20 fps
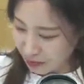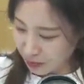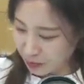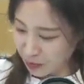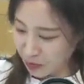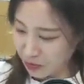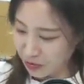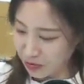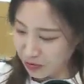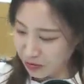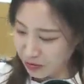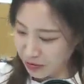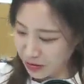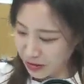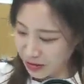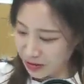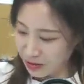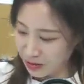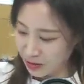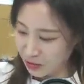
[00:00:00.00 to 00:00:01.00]
보면은
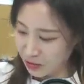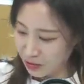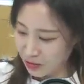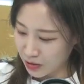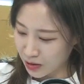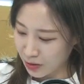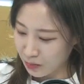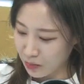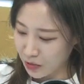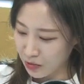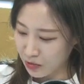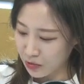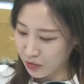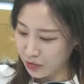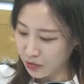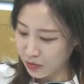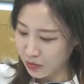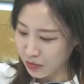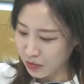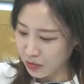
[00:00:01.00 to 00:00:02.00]

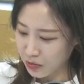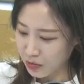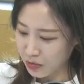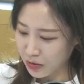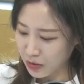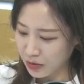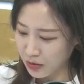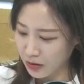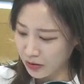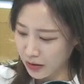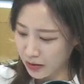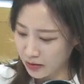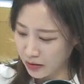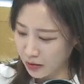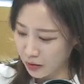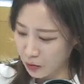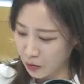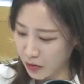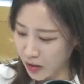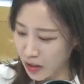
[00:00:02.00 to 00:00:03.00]
2010년대에
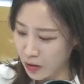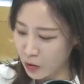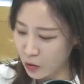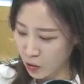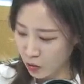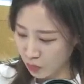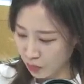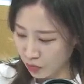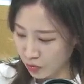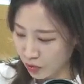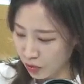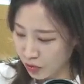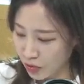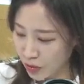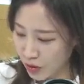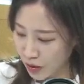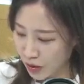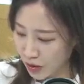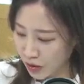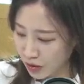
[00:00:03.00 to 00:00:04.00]
나타났던 하우스 푸어
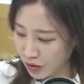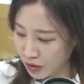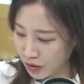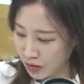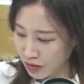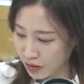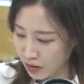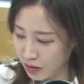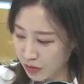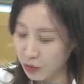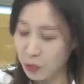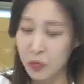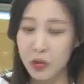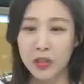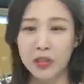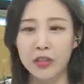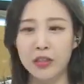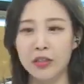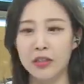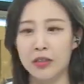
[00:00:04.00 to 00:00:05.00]
이게
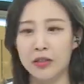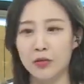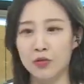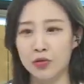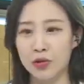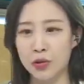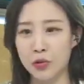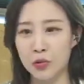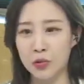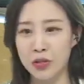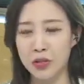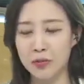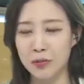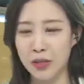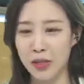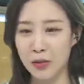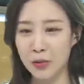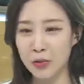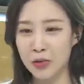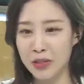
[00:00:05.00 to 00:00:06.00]
재현될 우려도 지금
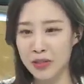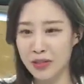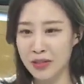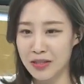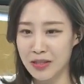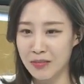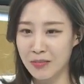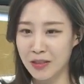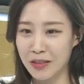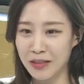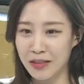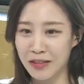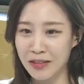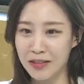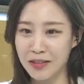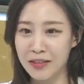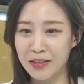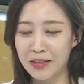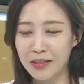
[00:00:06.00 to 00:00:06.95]
나오고 있지 않습니까?